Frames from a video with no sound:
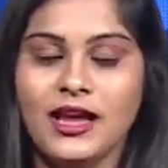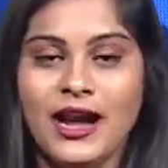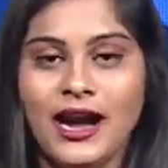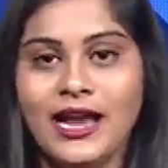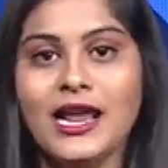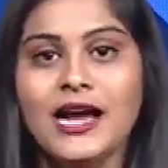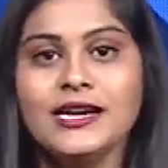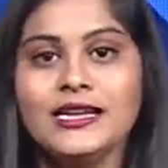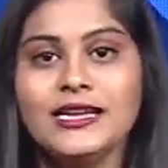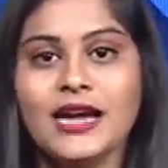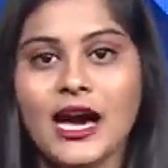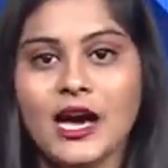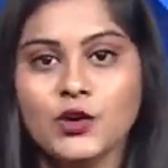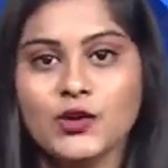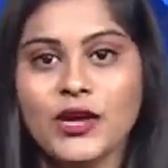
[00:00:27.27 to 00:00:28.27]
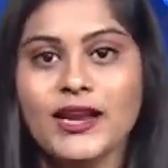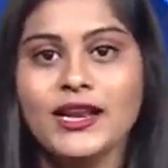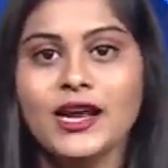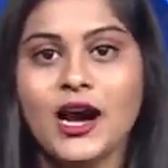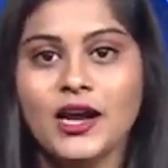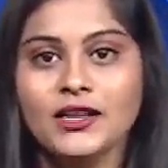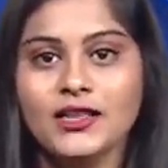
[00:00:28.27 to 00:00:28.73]
అలాంటి అరుదైన
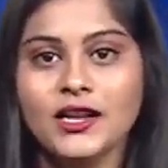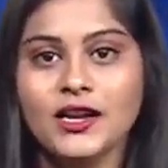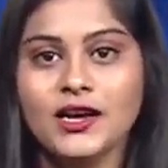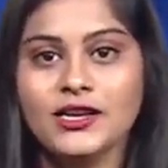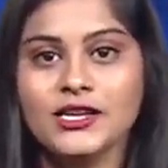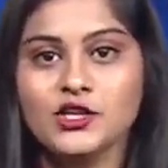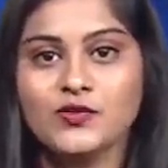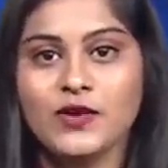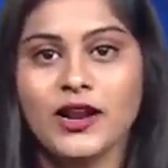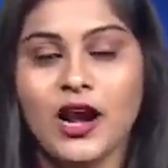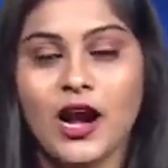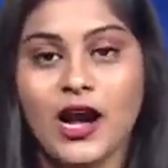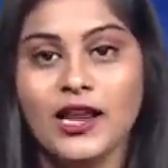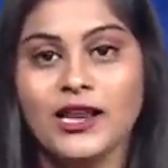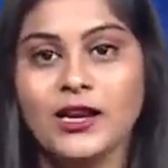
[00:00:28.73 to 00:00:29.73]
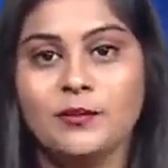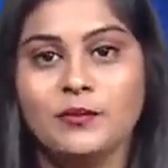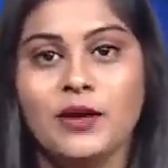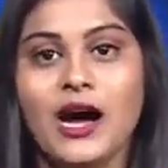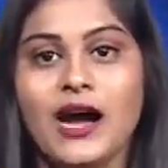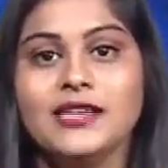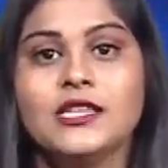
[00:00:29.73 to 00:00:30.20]
అర్ధనారీశ్వర ఆలయం
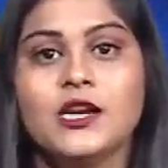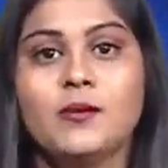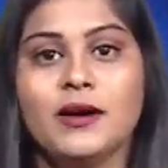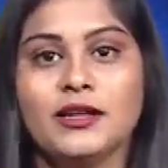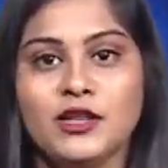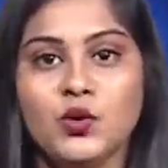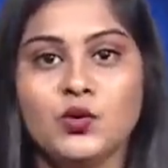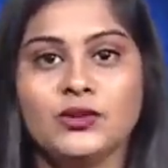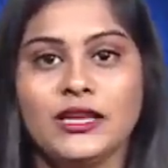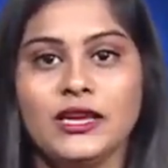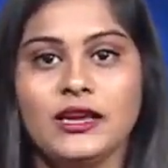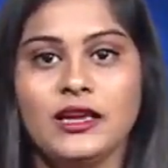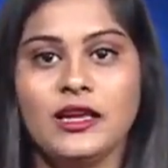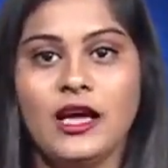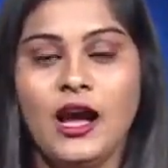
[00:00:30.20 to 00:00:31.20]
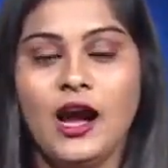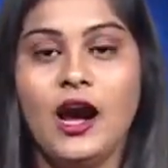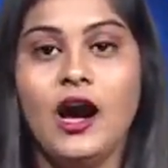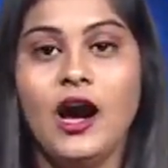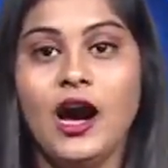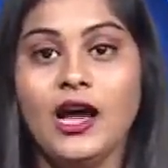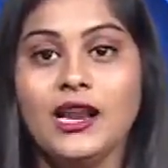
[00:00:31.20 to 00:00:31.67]
హైదరాబాద్లో ఉంది ఆ
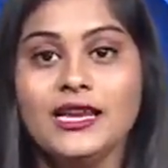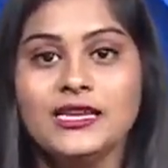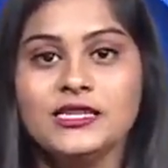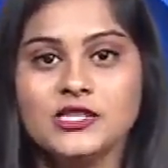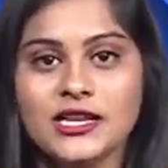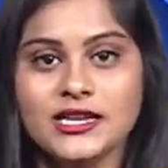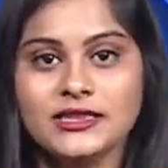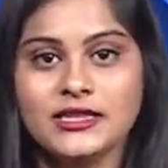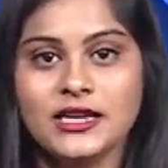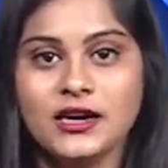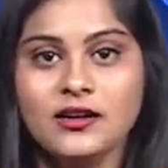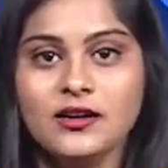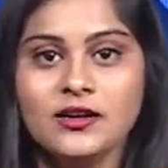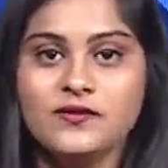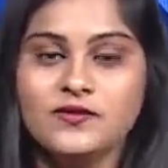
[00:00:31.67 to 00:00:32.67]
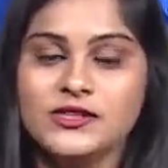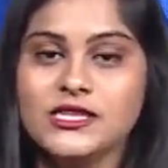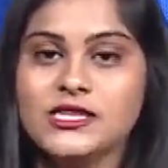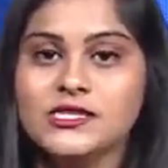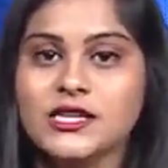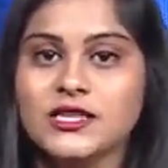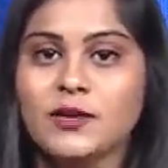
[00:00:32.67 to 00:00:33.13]
ఆలయ చరిత్ర
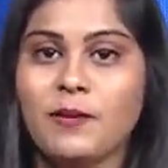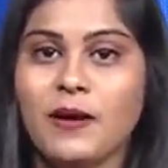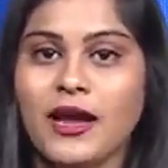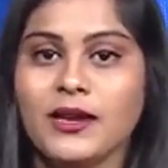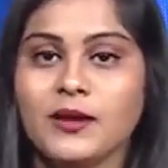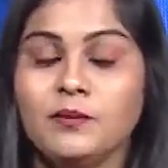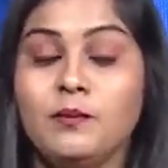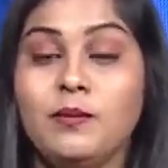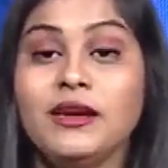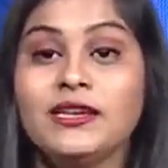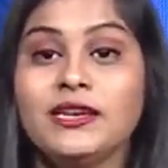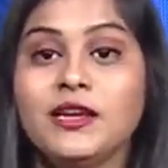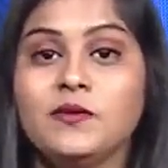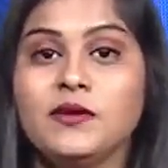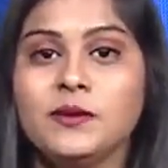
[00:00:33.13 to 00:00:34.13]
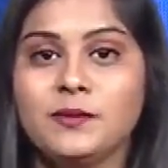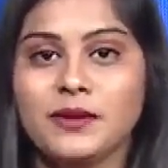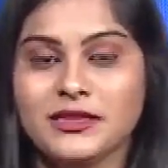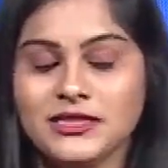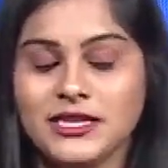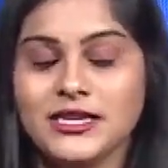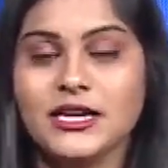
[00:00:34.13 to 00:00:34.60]
విశిష్టతపై బిగ్ టీవీ
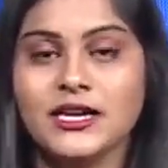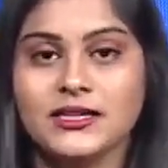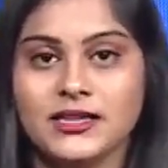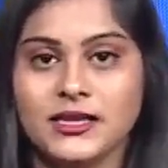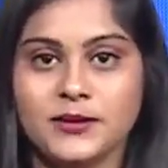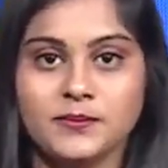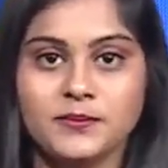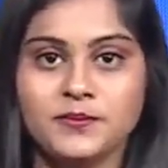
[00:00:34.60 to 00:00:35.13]
ప్రత్యేక కథనం